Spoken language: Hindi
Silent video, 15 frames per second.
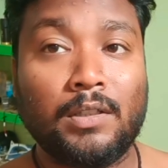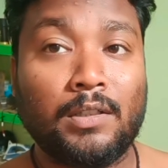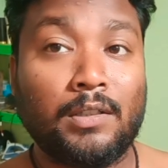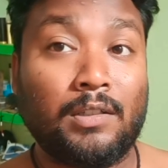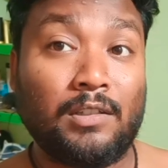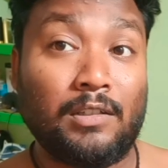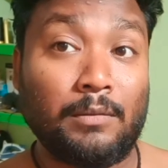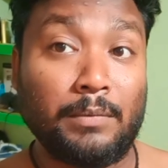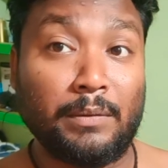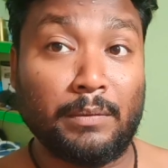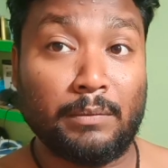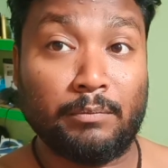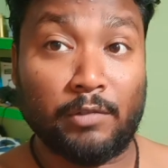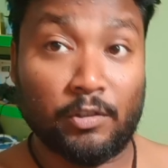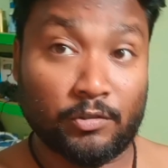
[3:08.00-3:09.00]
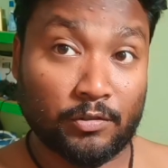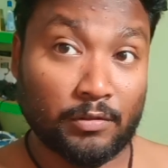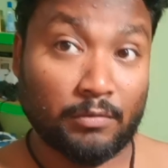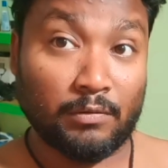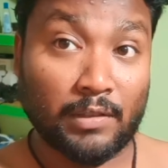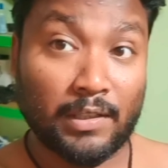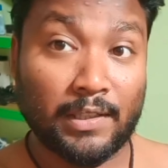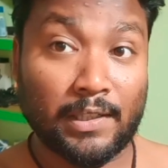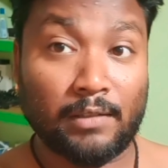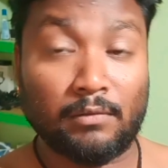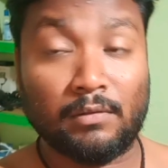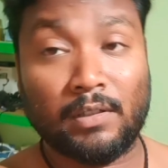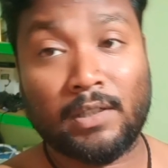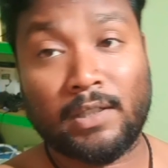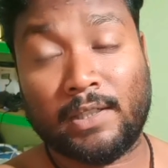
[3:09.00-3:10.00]
अभी मैं ब्रश करूँगा
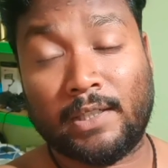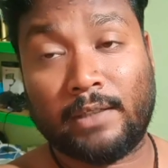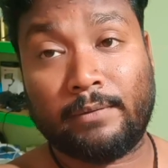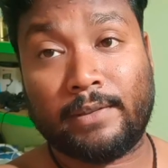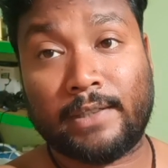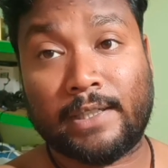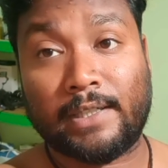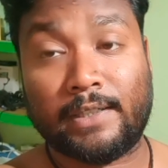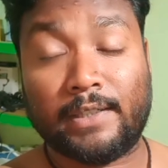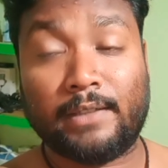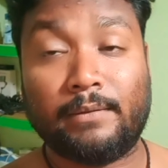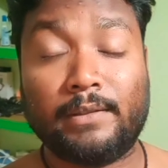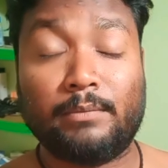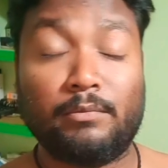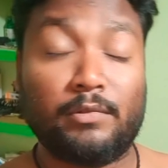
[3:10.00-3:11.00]
नहाऊंगा नहाने के बाद खाने के बाद